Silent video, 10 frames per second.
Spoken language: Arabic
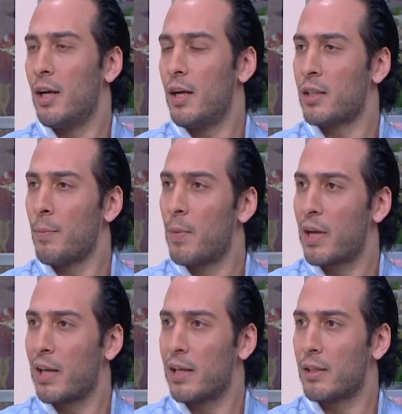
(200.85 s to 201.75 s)
اطبق
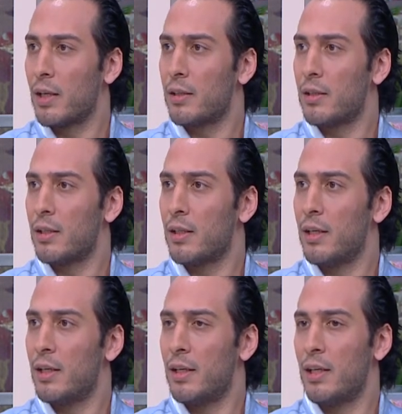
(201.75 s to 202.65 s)
الخطط
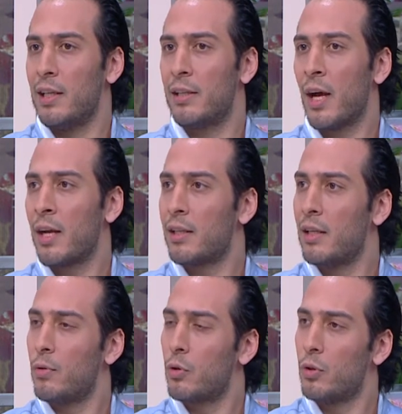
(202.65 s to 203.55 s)
آه، الضغط
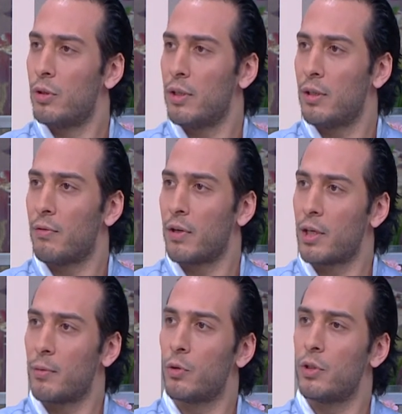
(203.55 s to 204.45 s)
اللي بيكون
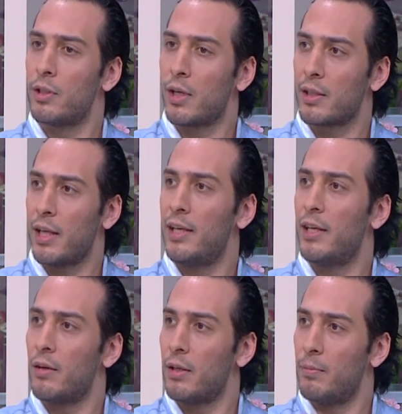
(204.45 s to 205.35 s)
الفريق بيكون يضغط
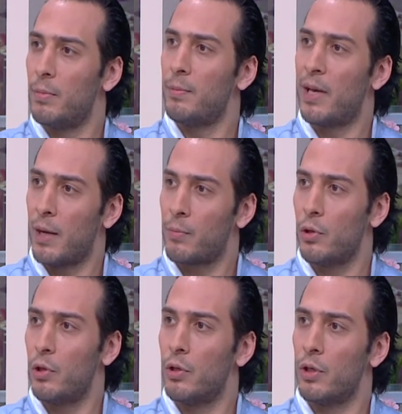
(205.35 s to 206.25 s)
علينا بالملعب
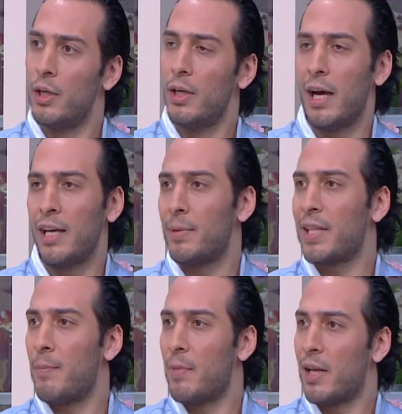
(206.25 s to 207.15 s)
كله انا
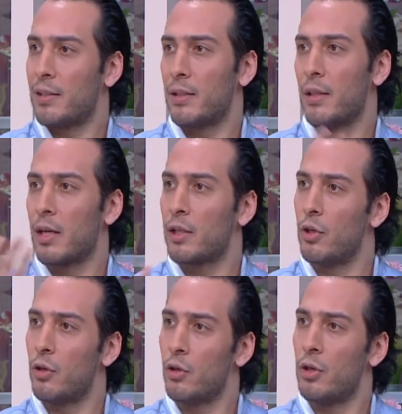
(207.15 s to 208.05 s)
بتحمل هذا الضغط
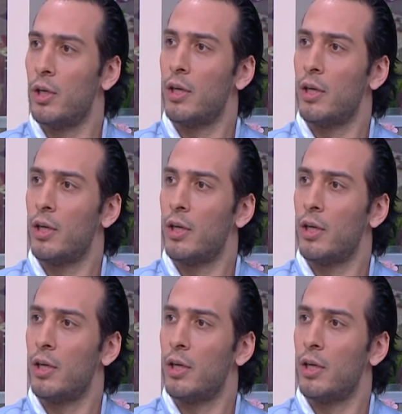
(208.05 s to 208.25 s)
انه